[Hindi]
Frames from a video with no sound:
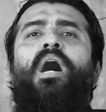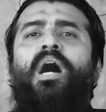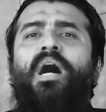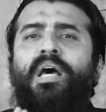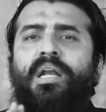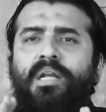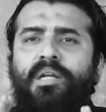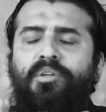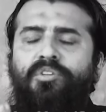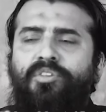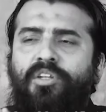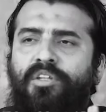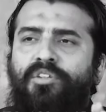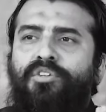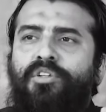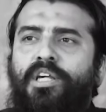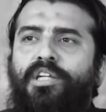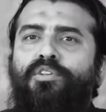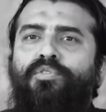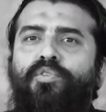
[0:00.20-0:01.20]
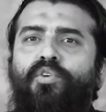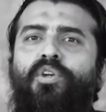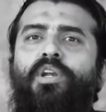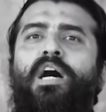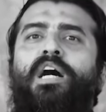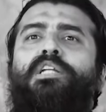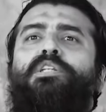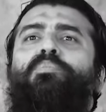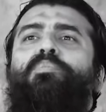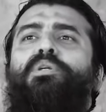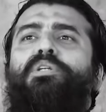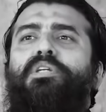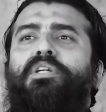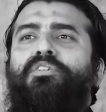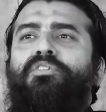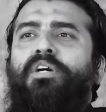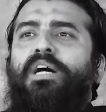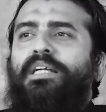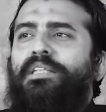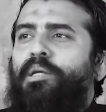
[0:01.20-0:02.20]
हर सक्सेसफुल आदमी
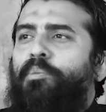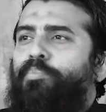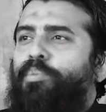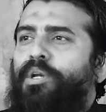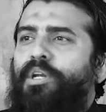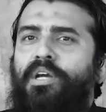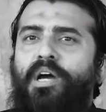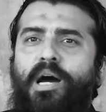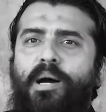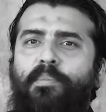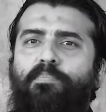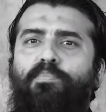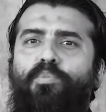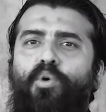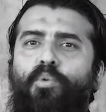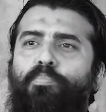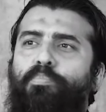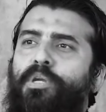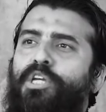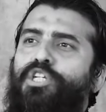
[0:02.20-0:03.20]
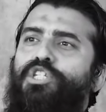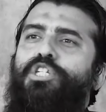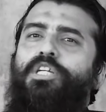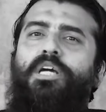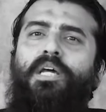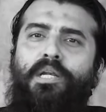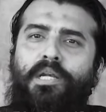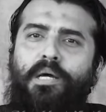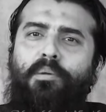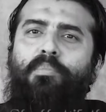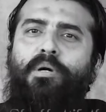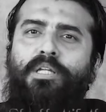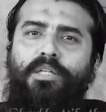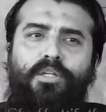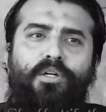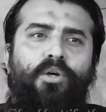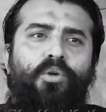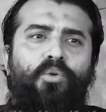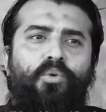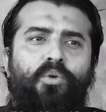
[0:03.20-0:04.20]
के साथ अपने आप को पेस्ट करना बंद
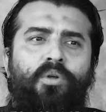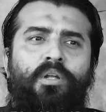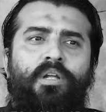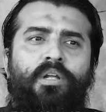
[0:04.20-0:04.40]
करो